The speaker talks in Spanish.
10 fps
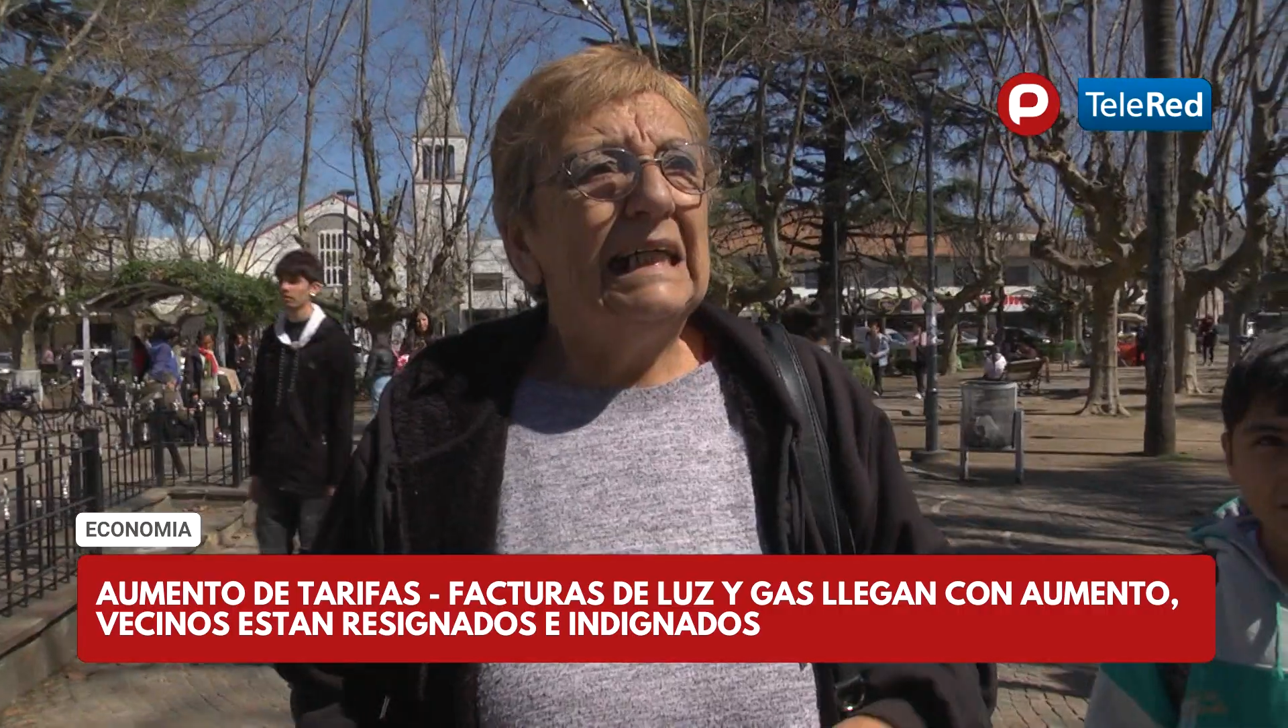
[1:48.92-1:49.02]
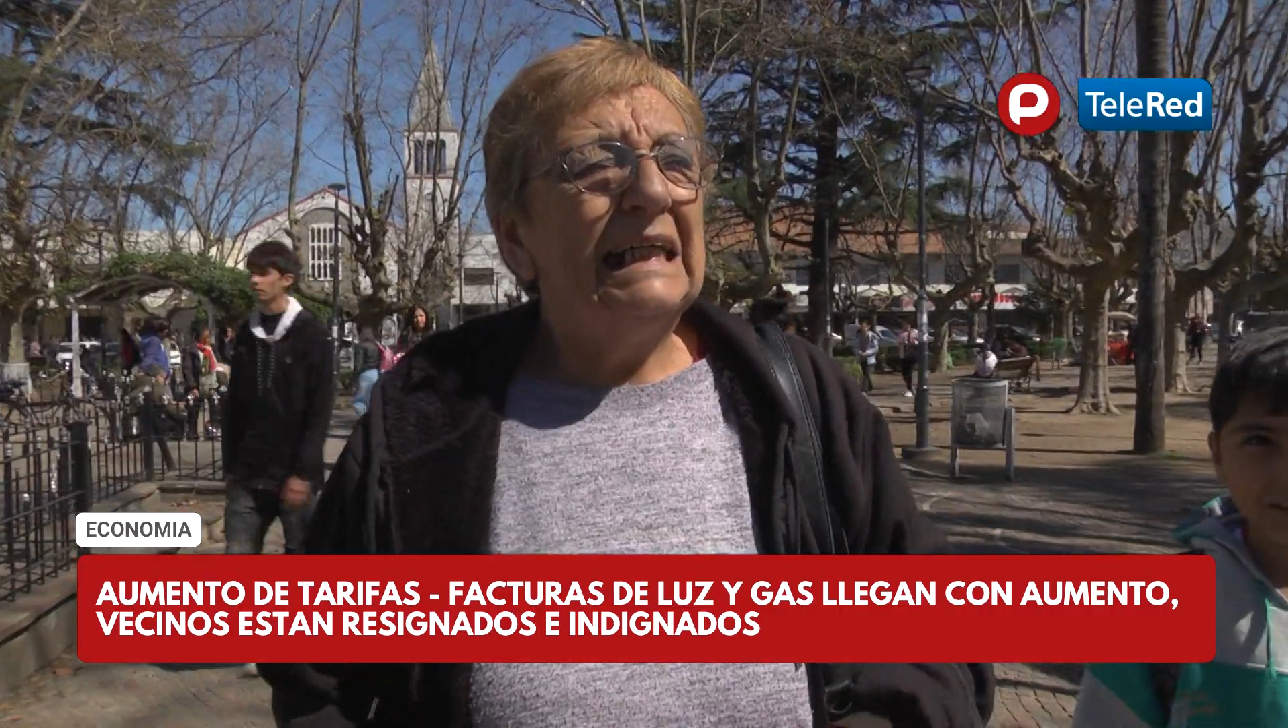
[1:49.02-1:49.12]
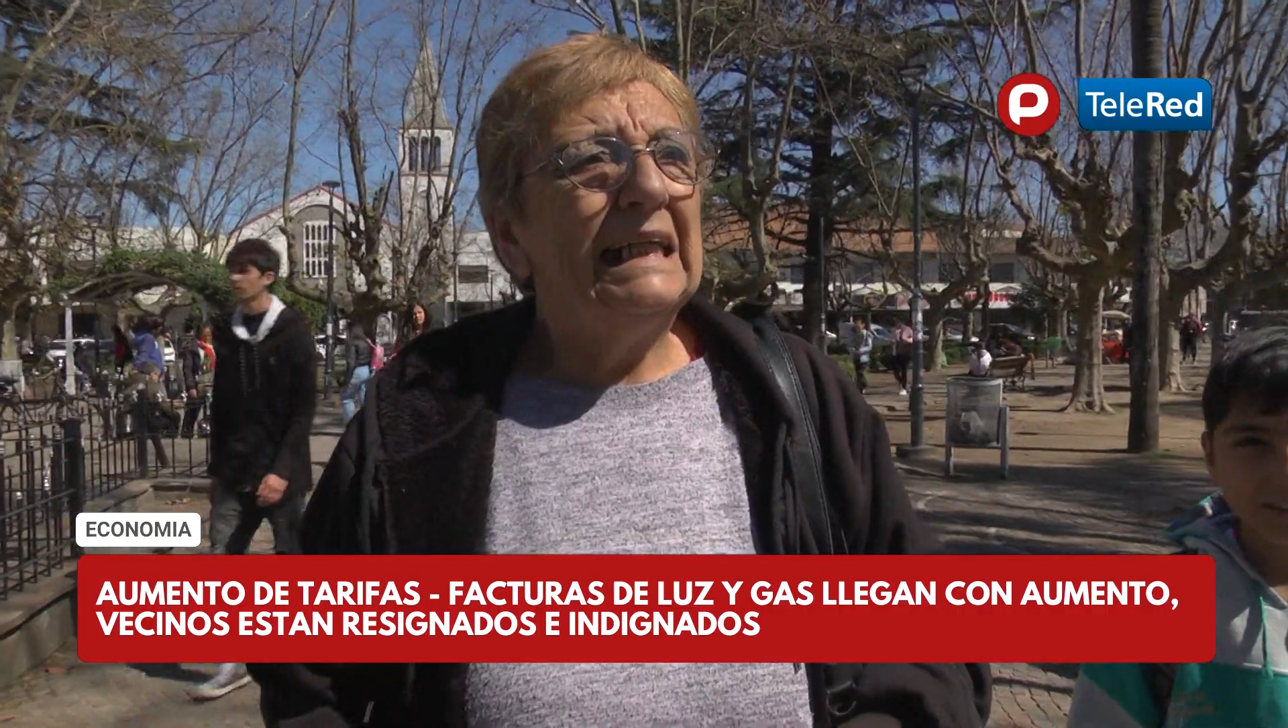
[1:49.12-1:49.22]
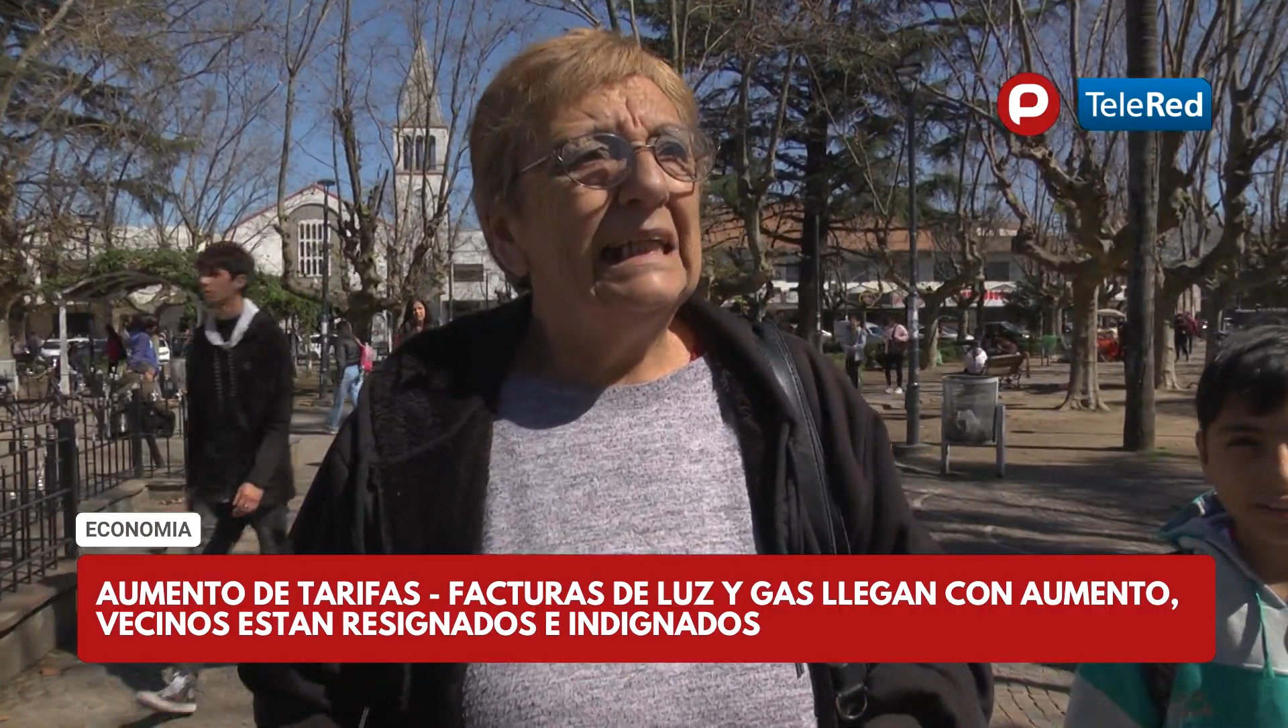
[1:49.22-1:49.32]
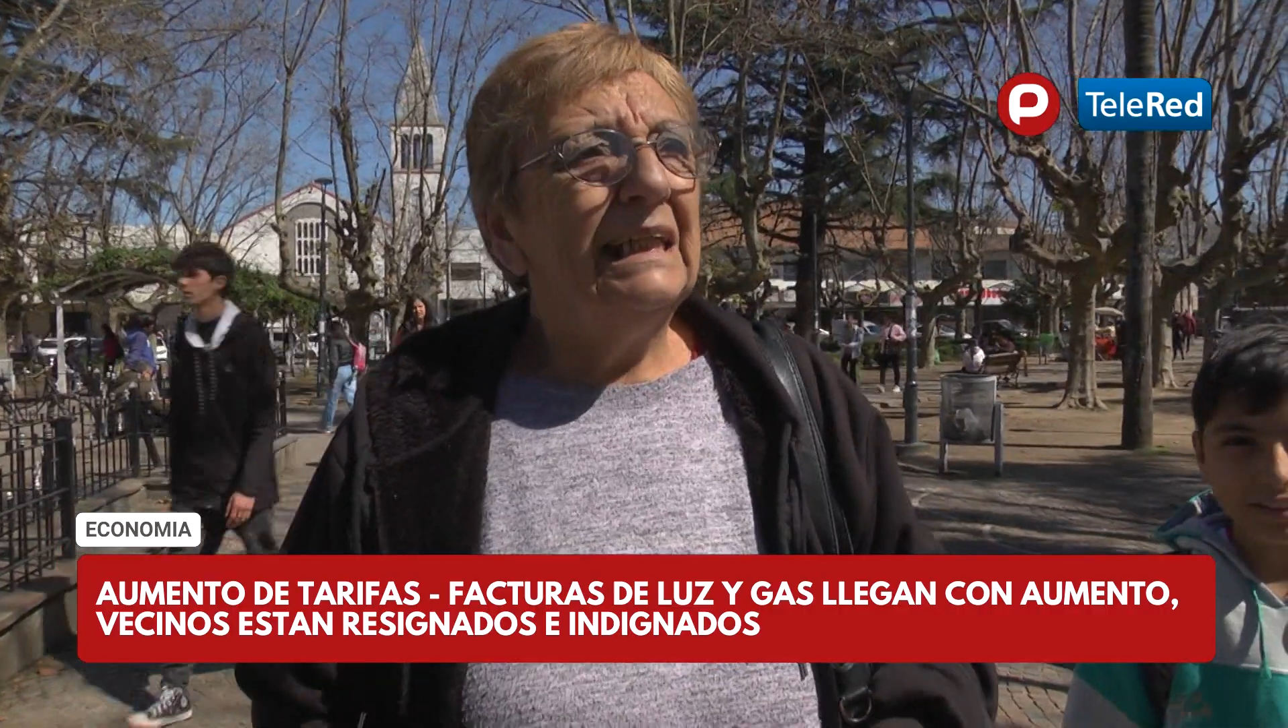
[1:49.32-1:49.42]

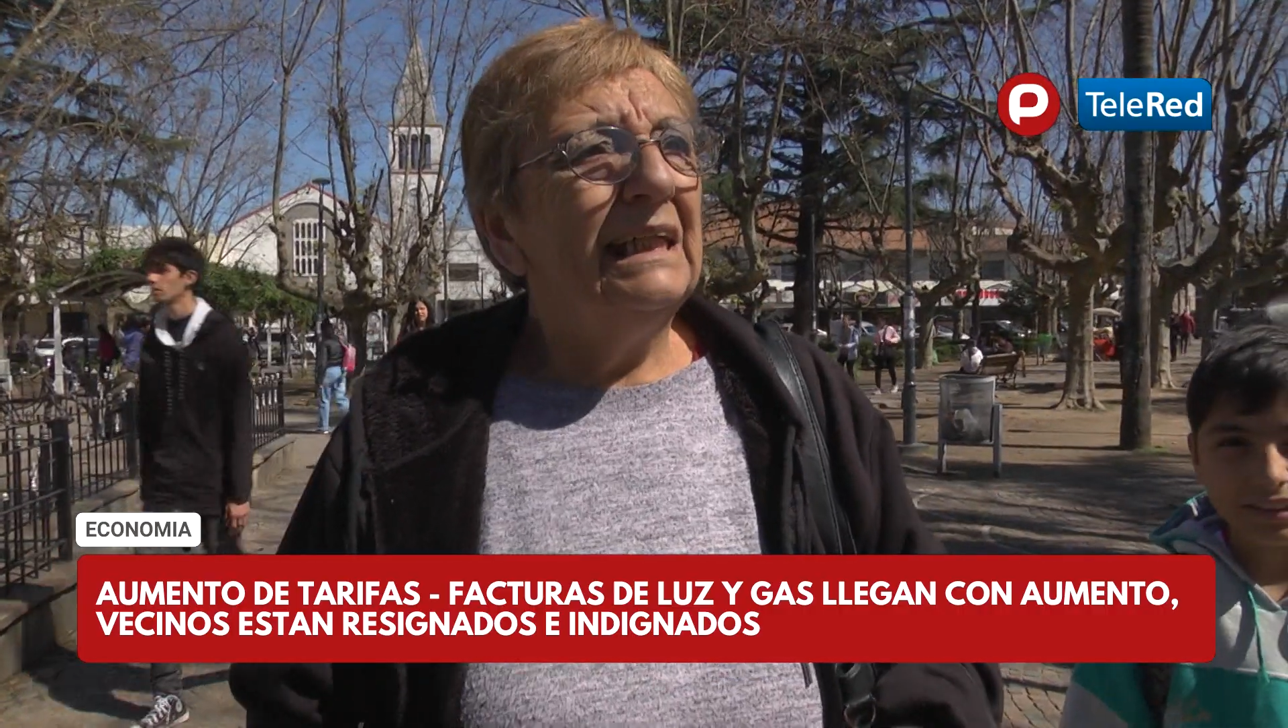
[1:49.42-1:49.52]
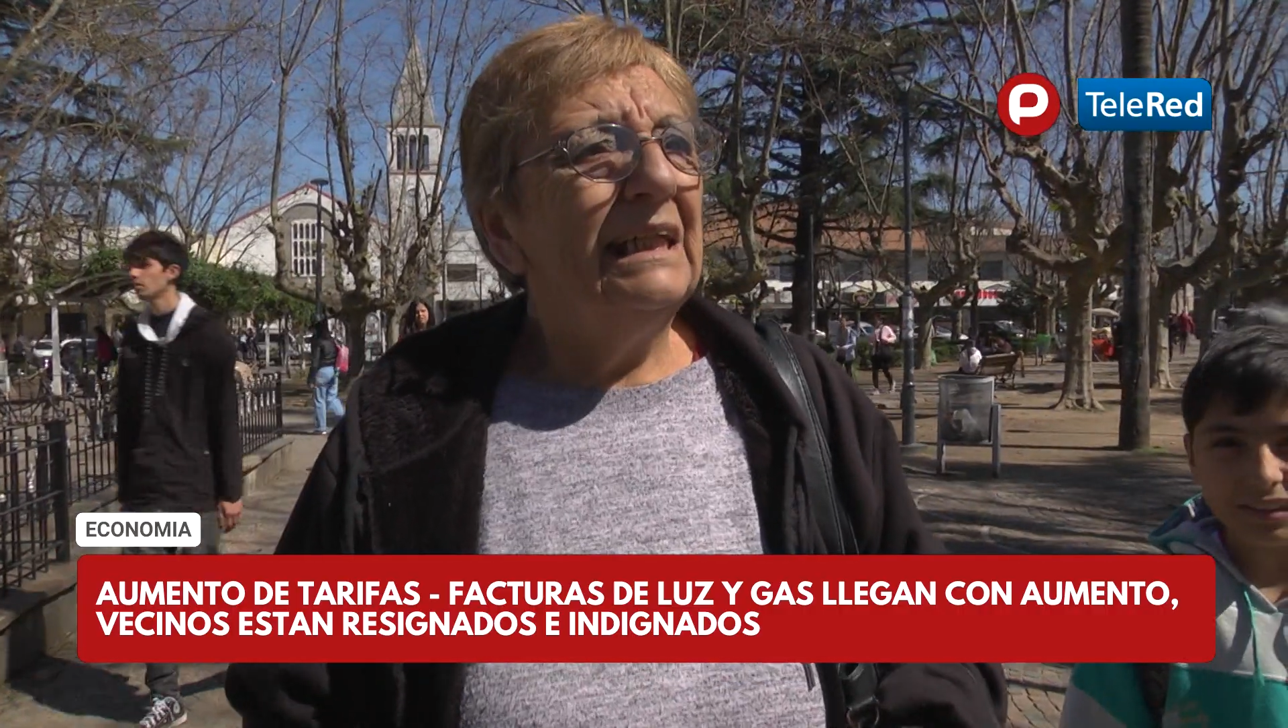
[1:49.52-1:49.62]
¿usted tiene